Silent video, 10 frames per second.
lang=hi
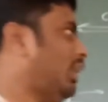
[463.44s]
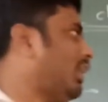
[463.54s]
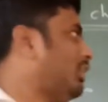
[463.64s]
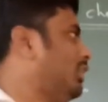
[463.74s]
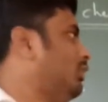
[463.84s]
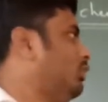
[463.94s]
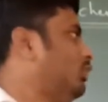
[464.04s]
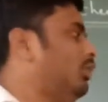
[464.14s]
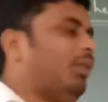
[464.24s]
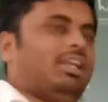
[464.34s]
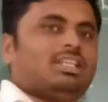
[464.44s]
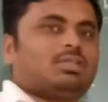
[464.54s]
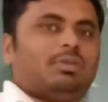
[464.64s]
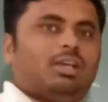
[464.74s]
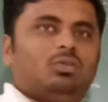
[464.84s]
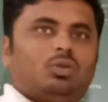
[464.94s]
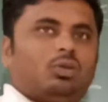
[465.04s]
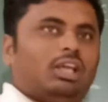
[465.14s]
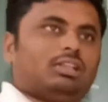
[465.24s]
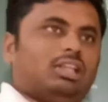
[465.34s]
ऑलरेडी वो जो है माइनस में है उनको
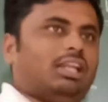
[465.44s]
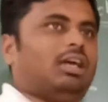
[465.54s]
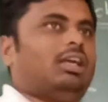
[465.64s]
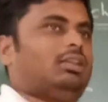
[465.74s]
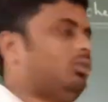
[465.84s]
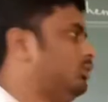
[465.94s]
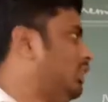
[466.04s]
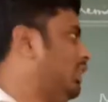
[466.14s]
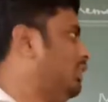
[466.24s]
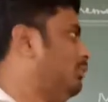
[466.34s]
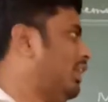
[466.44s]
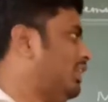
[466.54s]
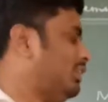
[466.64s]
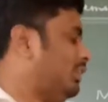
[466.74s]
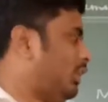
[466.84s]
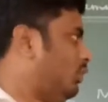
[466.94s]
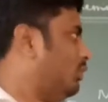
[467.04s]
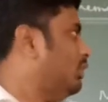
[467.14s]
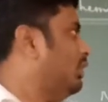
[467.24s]
एक लेना है तो ये ले माइनस देखो